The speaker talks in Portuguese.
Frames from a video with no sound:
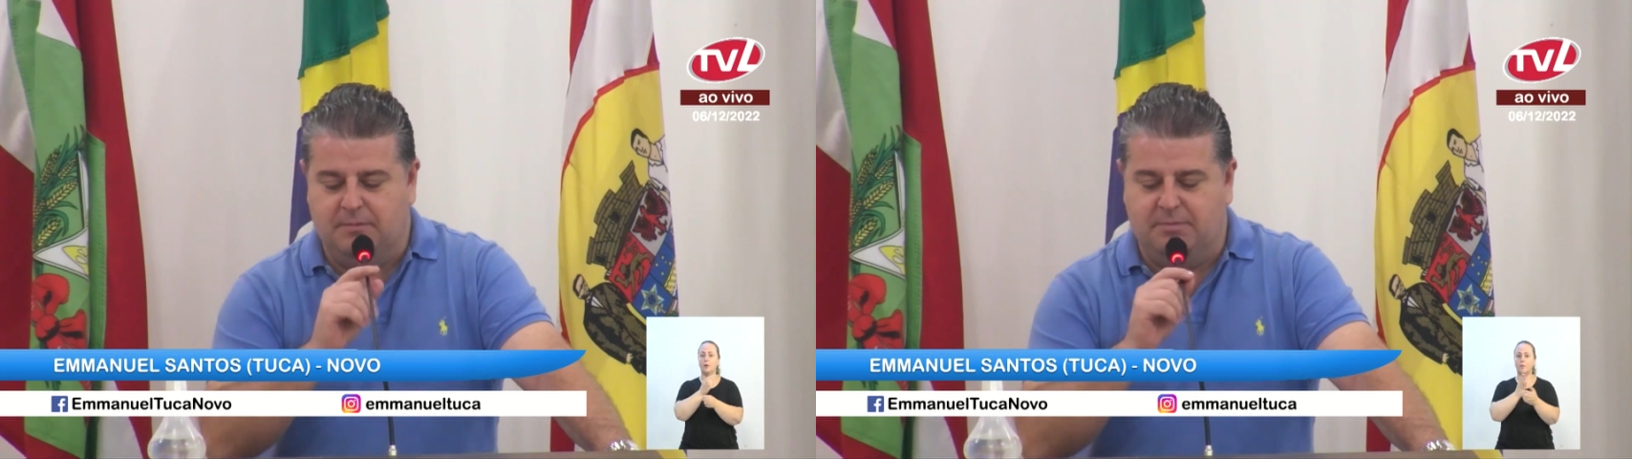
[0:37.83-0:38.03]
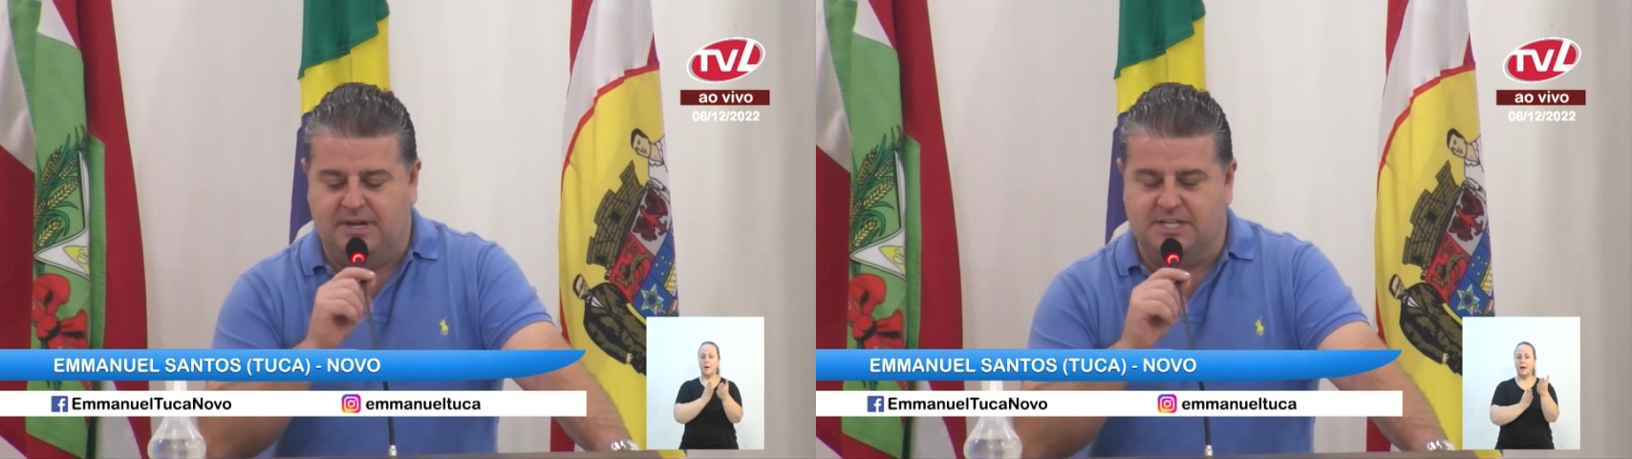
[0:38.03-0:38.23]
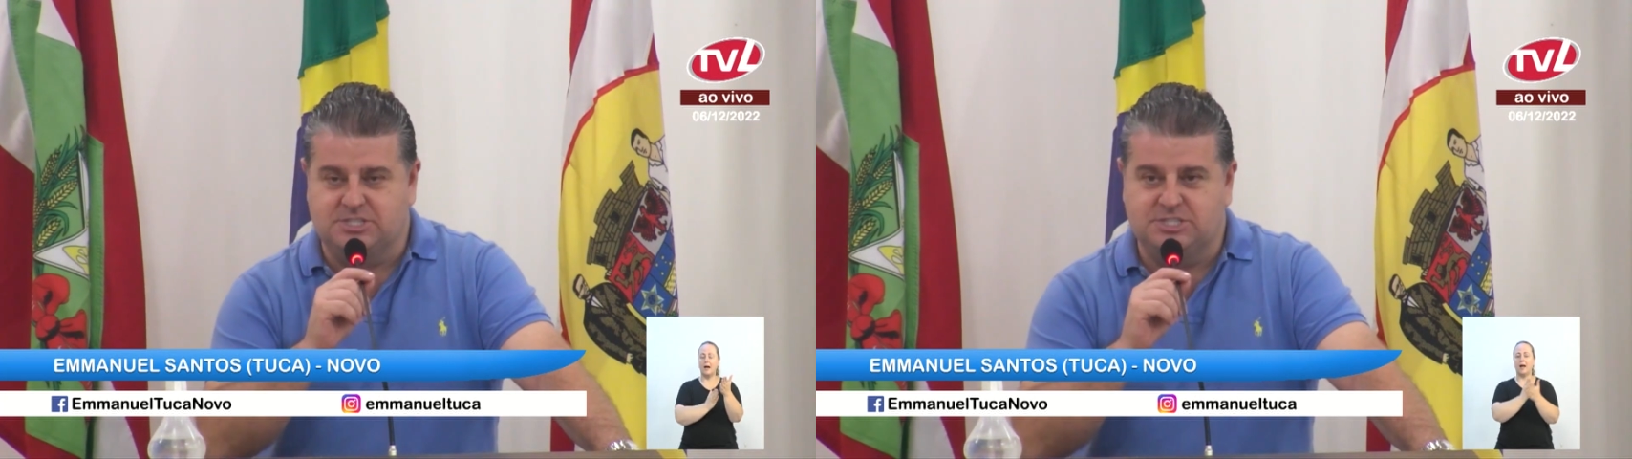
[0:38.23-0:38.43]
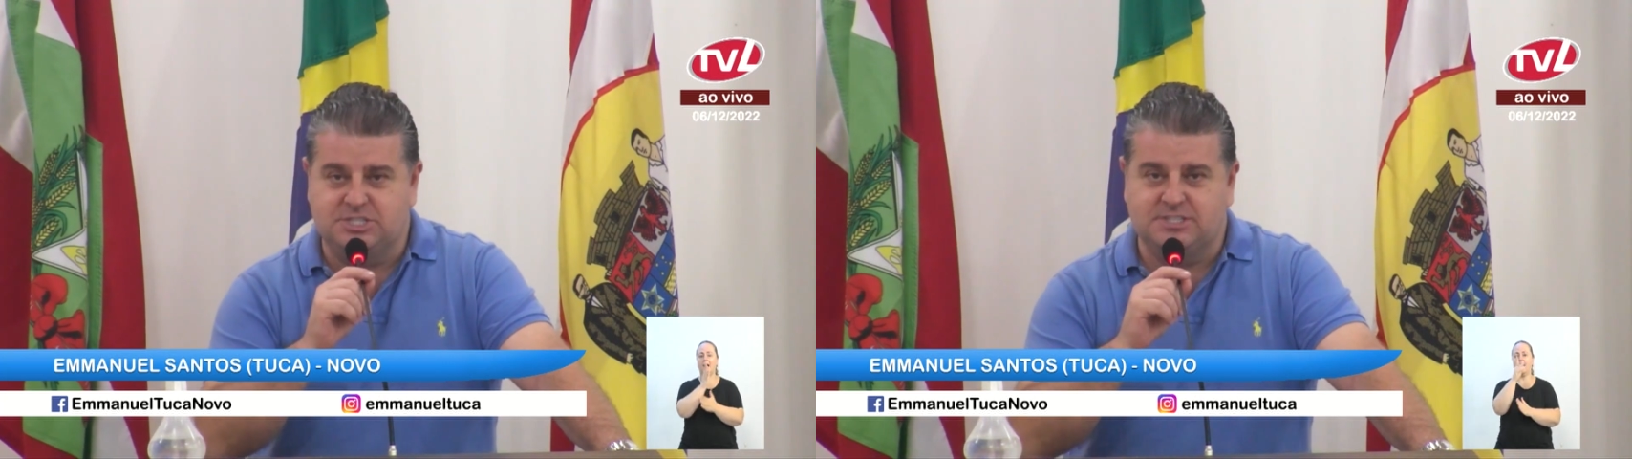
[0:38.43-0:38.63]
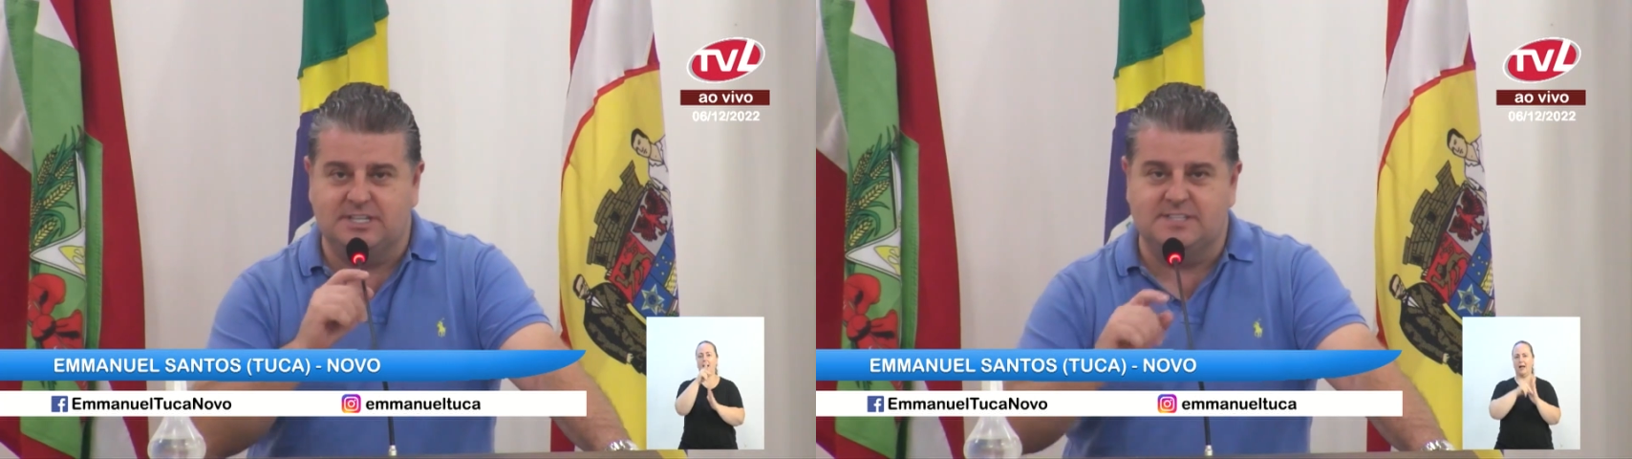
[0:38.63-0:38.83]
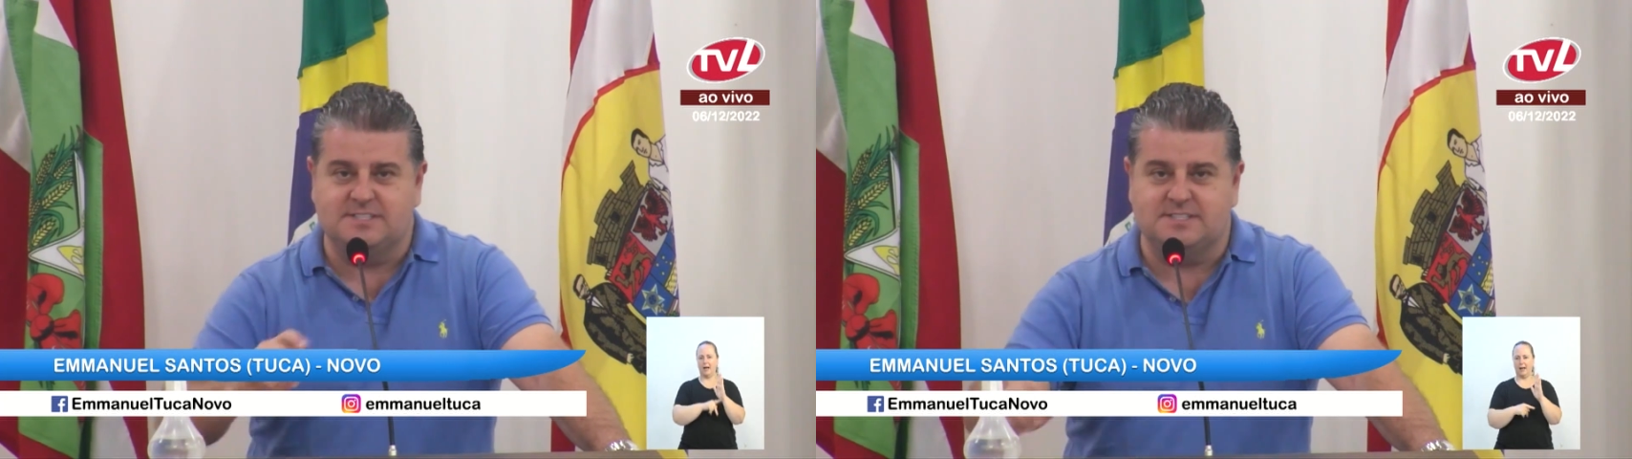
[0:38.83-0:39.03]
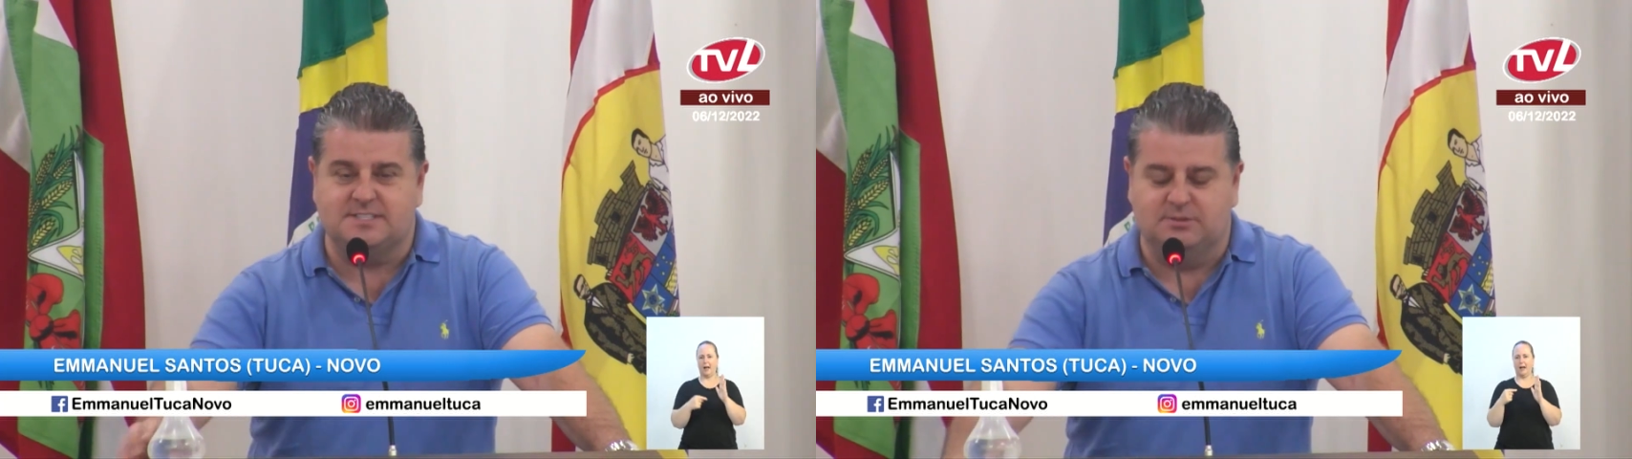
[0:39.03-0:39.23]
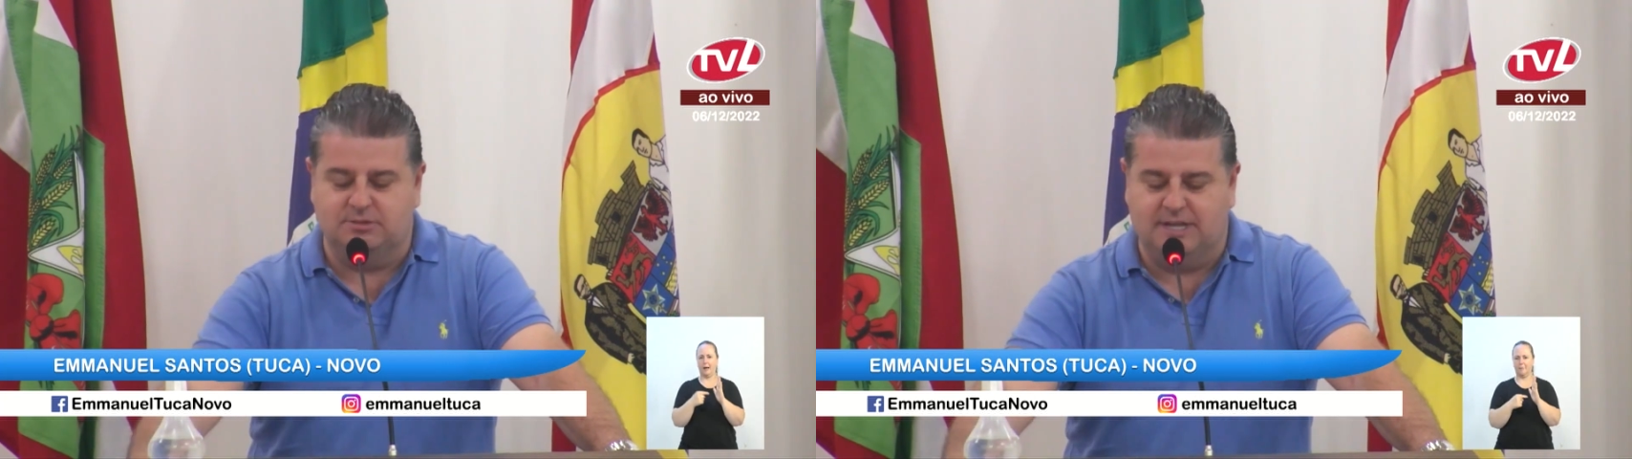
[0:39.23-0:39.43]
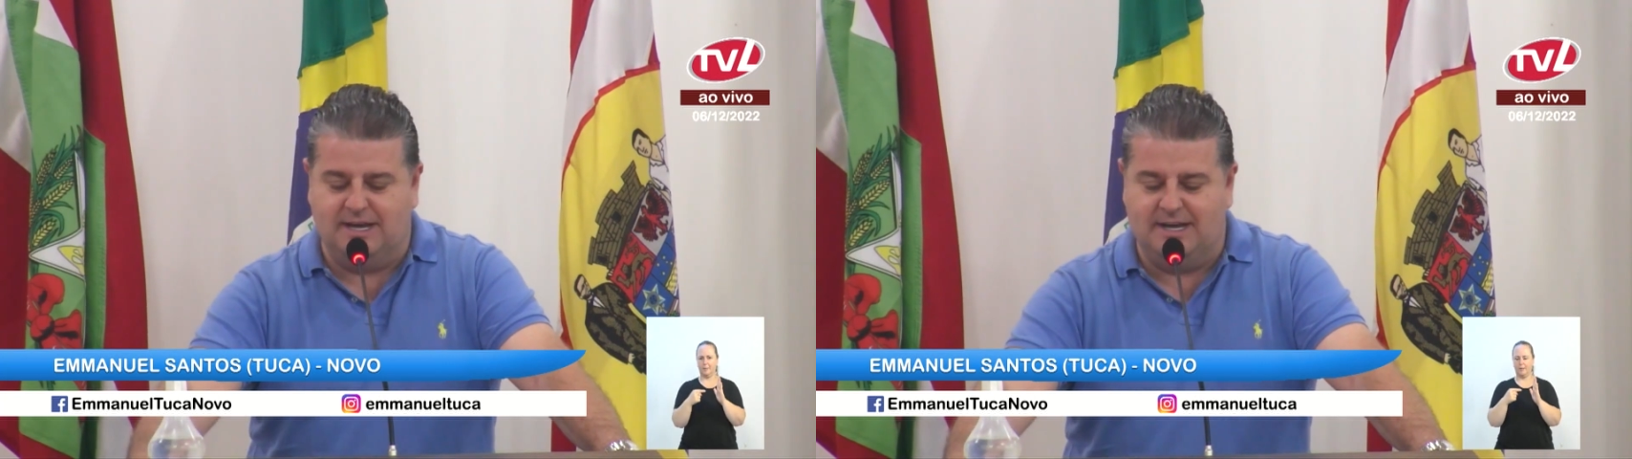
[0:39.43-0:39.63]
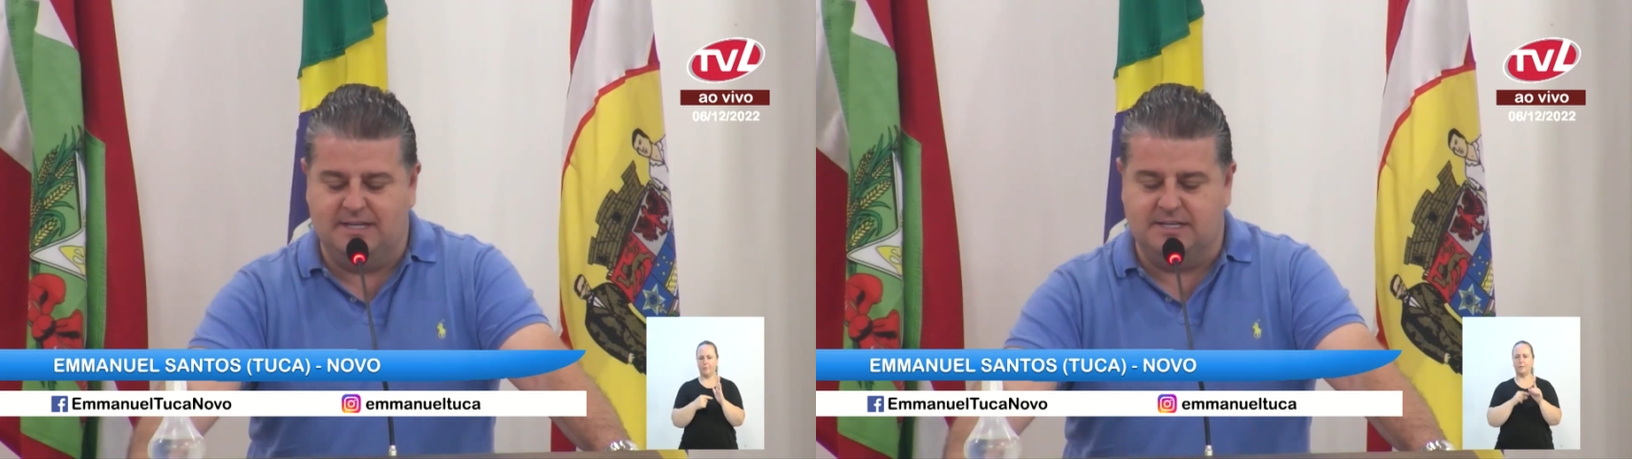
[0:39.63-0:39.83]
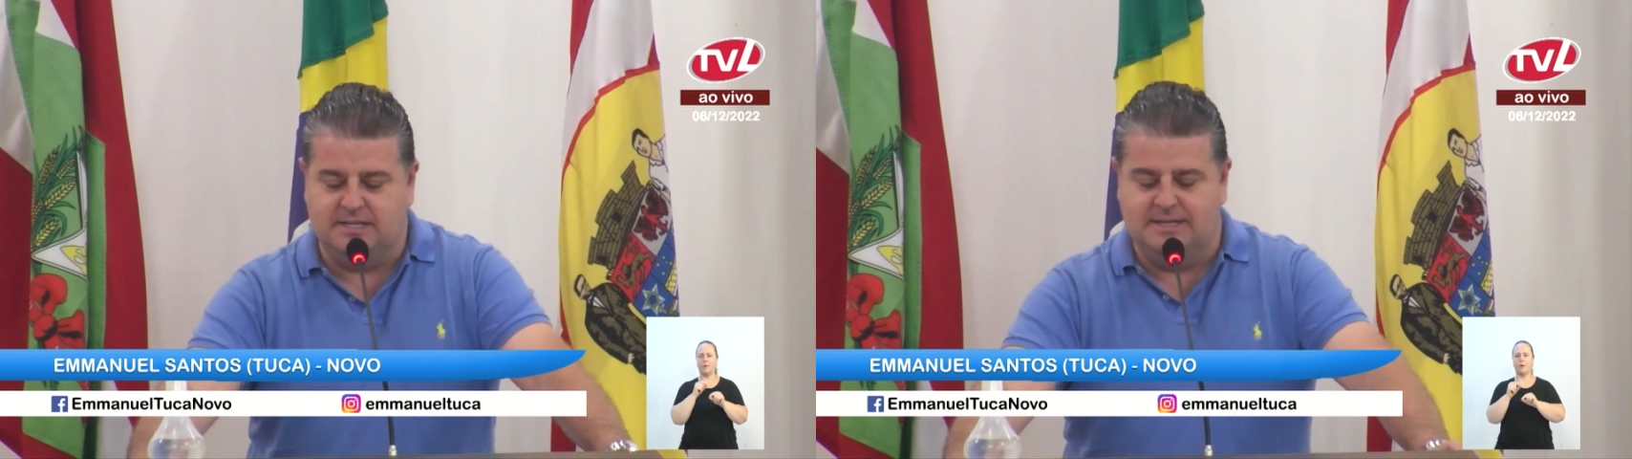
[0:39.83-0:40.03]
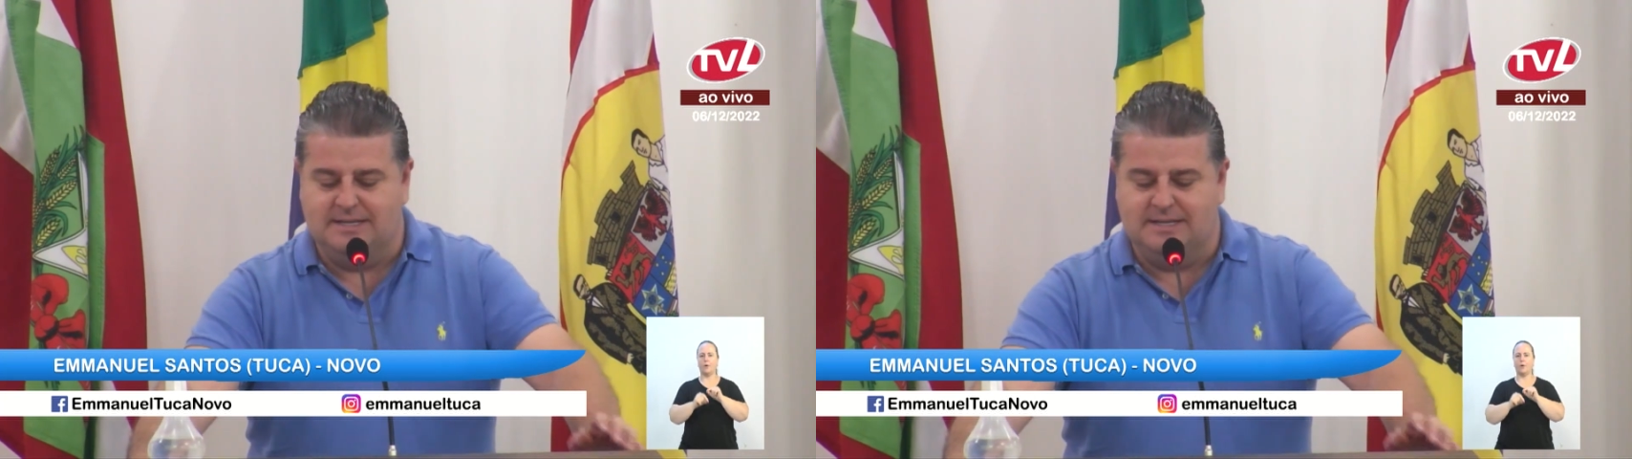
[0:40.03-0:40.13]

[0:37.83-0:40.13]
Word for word: para a digitalização da área